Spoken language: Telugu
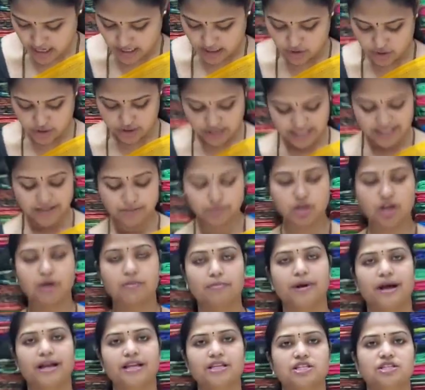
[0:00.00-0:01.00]
ఇది వచ్చేసి ఇంకా
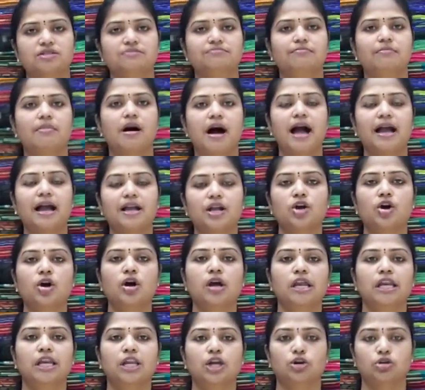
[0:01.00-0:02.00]
మంచి మంచి మ్యాంగో
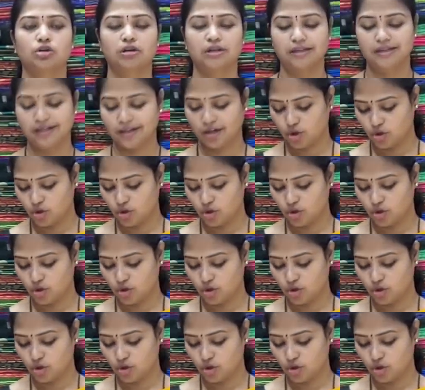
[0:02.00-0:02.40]
ఎల్లో కలర్